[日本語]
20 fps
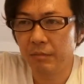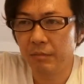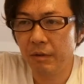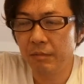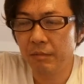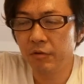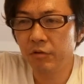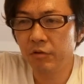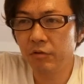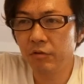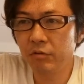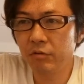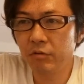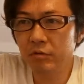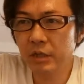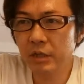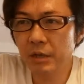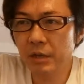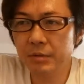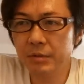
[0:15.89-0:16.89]
まあ、無料の
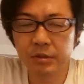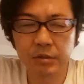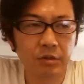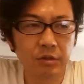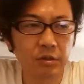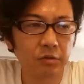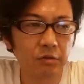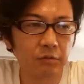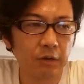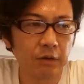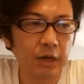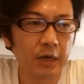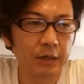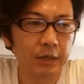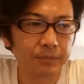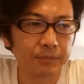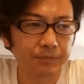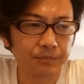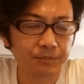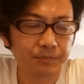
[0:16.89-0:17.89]
サービスっていうのは、